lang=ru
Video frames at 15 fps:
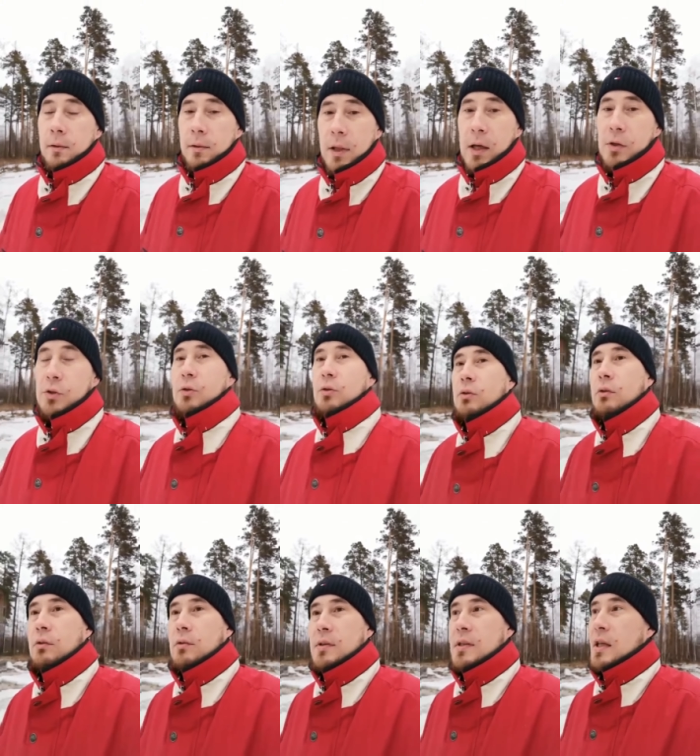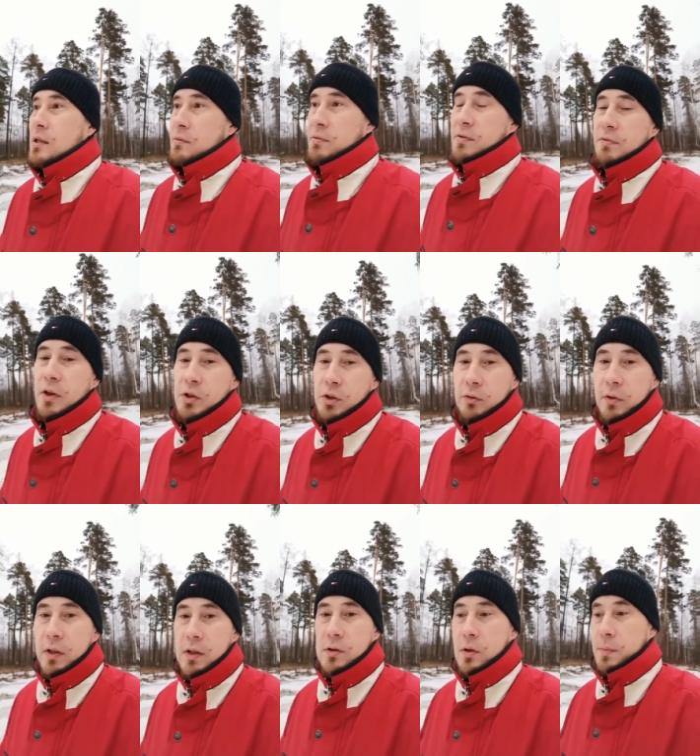Так что здесь
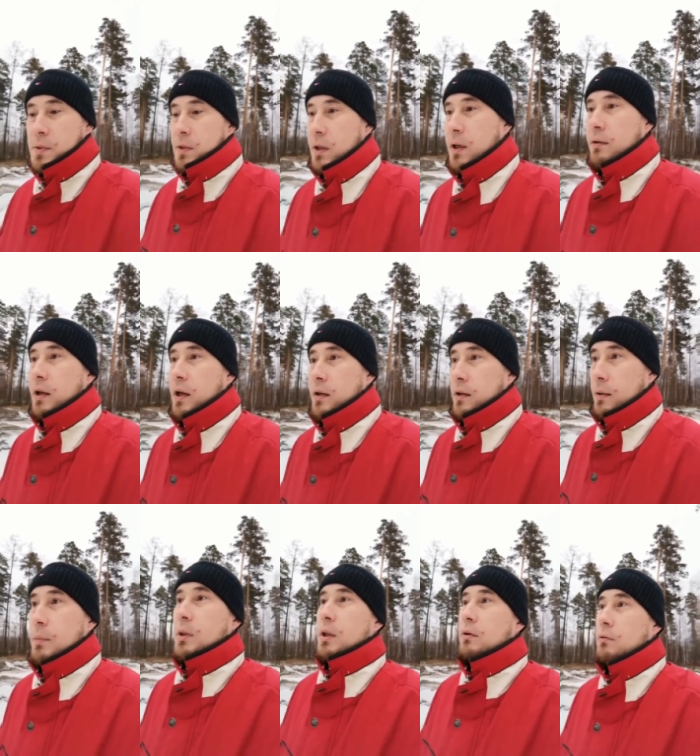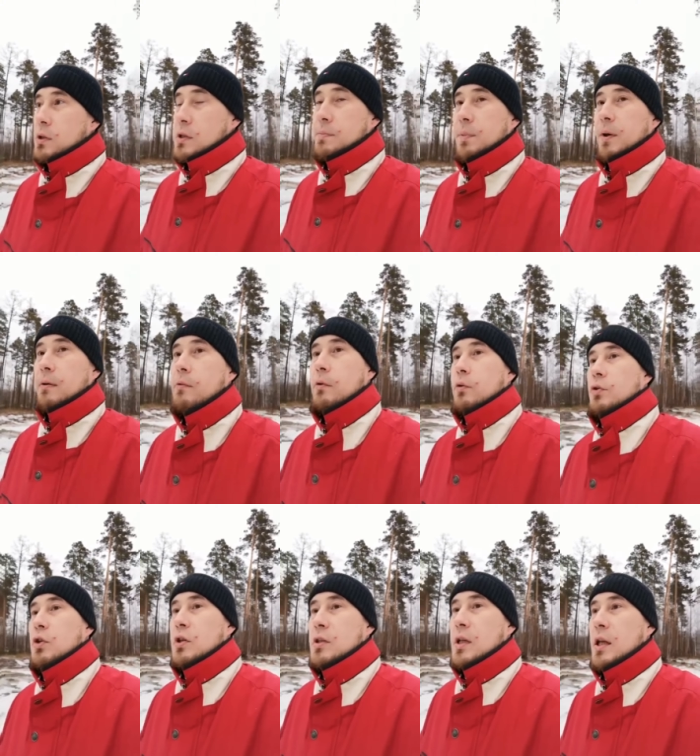взвешивайте, собственно говоря, именно вот с правовой
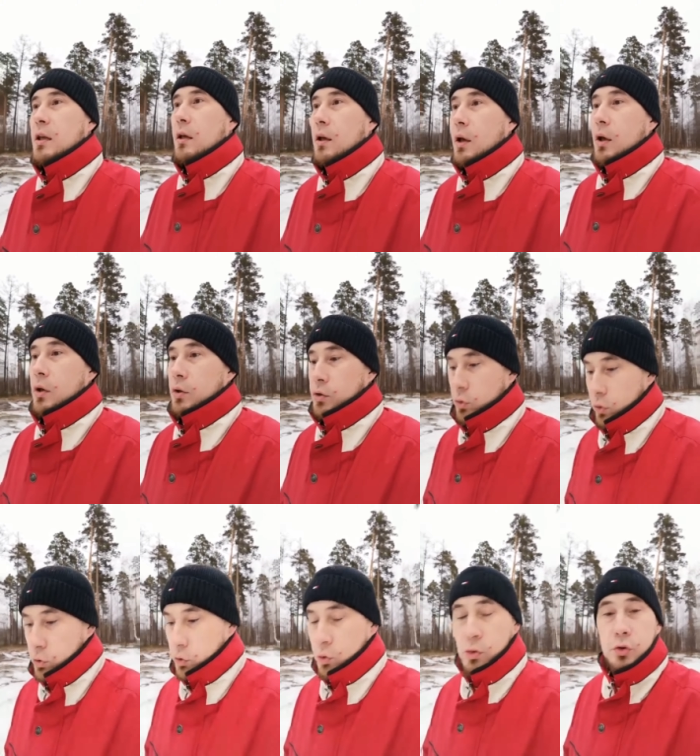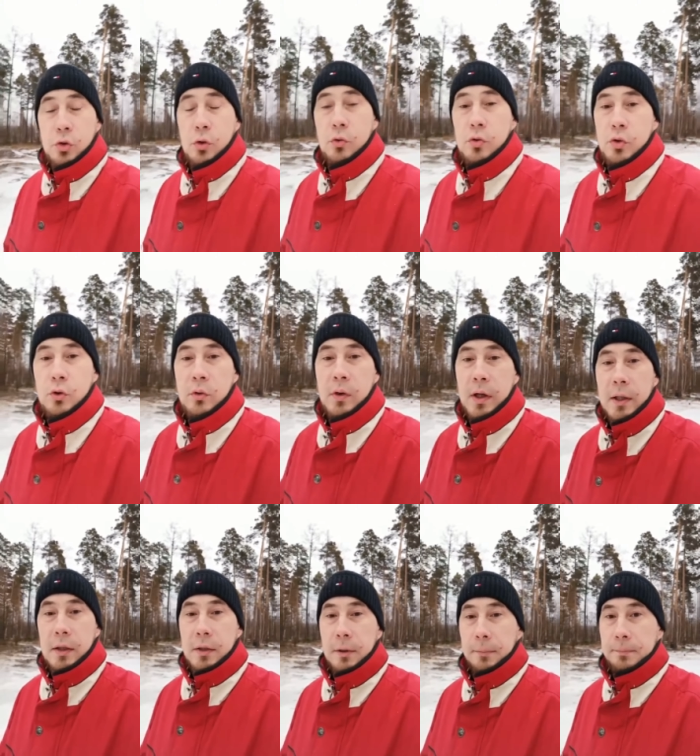точки зрения, что, что, что вы
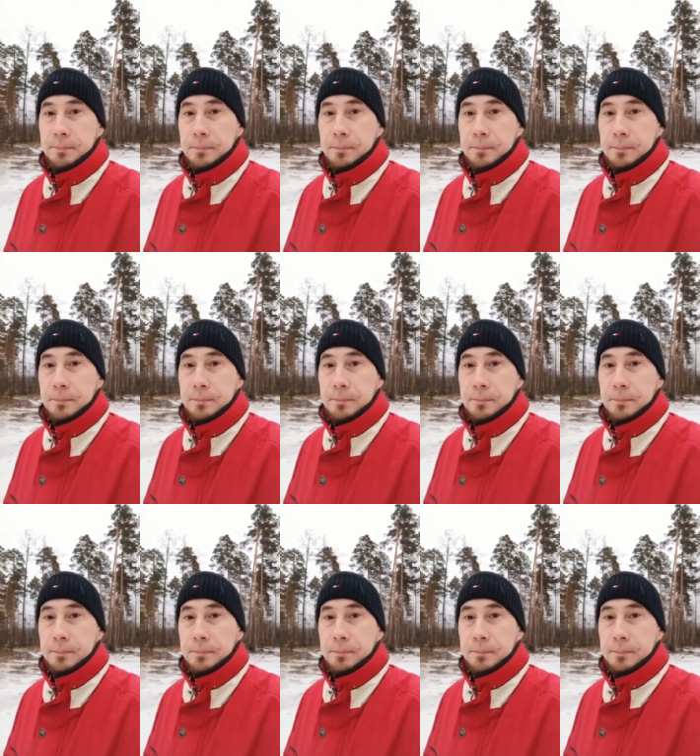хотите.